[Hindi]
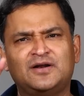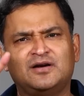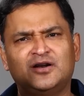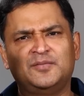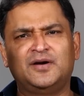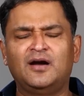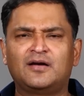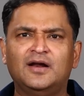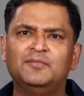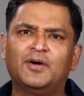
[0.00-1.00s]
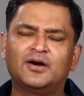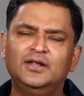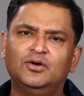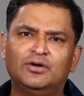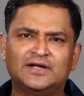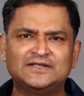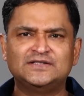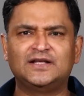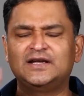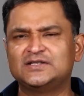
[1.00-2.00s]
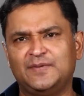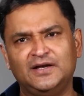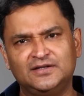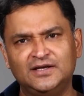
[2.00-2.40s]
पटर खटर पटर ट्रेन पकड़ी और किसी तरीके से पहले